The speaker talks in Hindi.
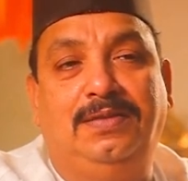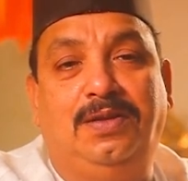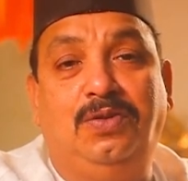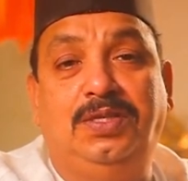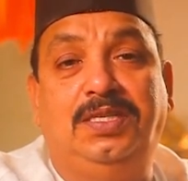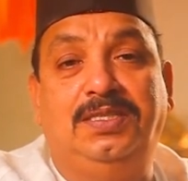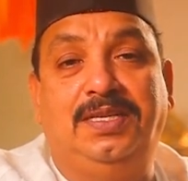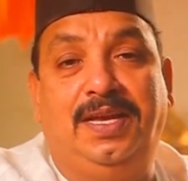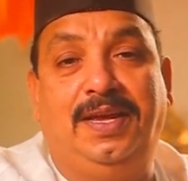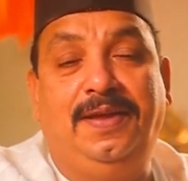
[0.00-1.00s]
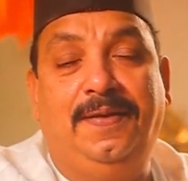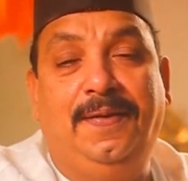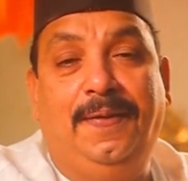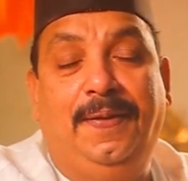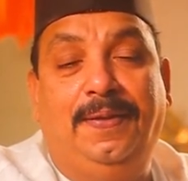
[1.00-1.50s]
ज़रूरी चीज़ यह है
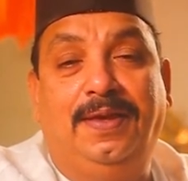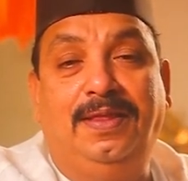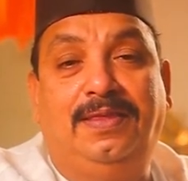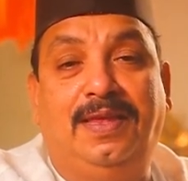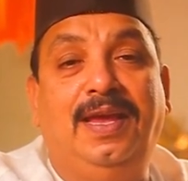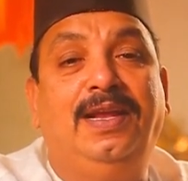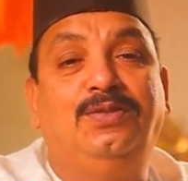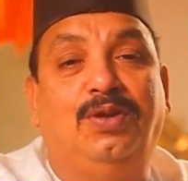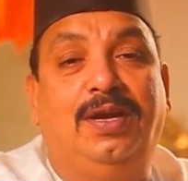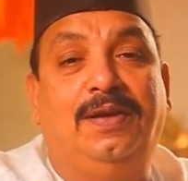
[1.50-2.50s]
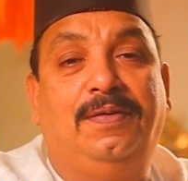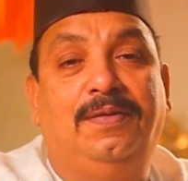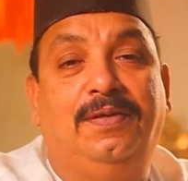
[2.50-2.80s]
कि तेल जो है